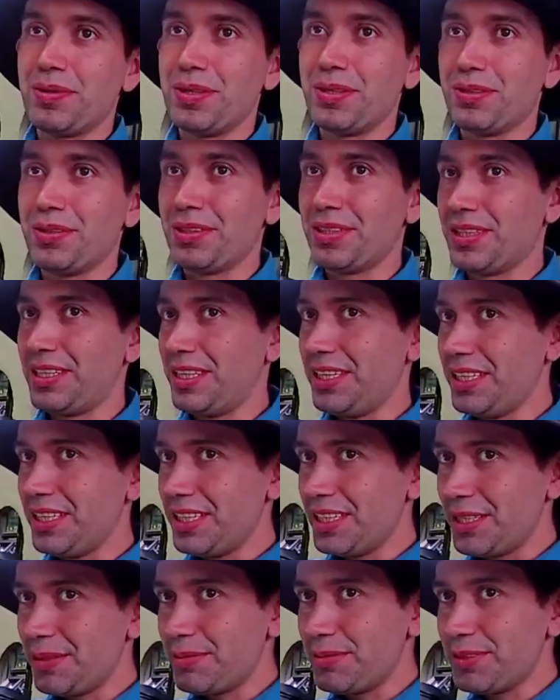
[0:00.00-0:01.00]
pero qué
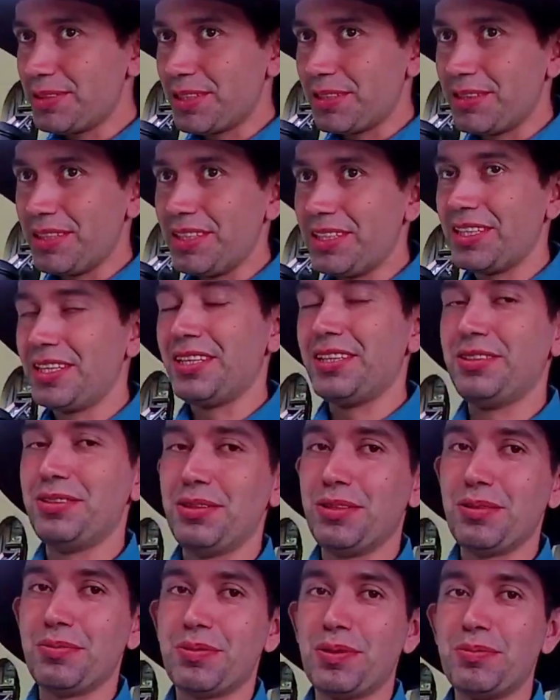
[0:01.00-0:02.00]
iríamos a ver,
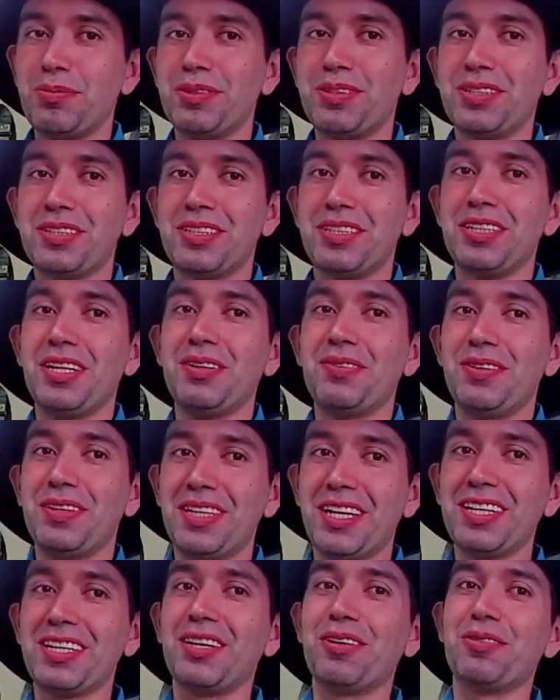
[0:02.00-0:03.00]
eso lo podemos decir al
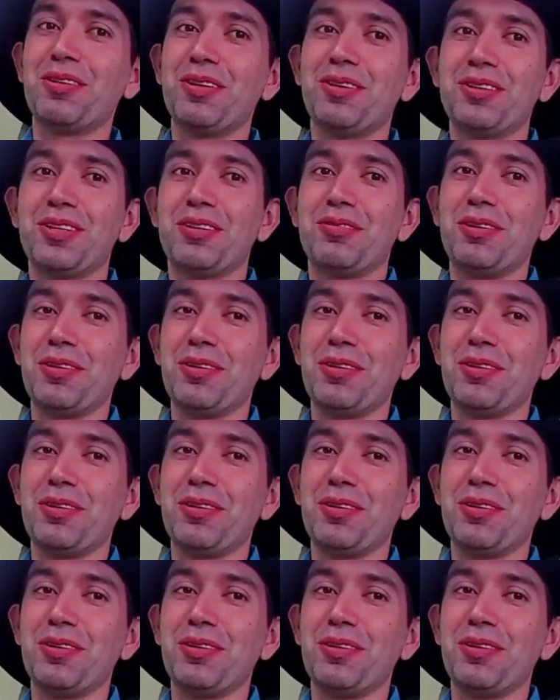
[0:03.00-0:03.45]
final, qué fue lo que